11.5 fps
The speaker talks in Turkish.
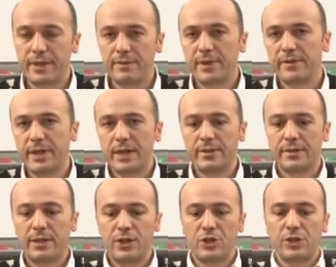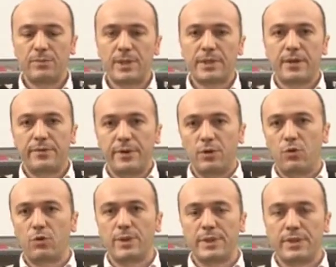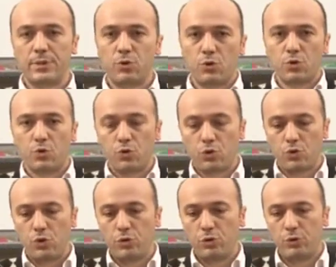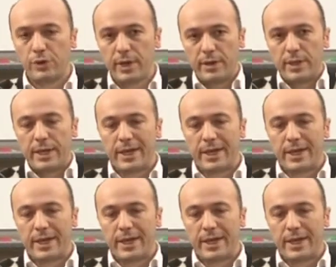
devletin her dine eşit mesafede olması söz konusu olduğunda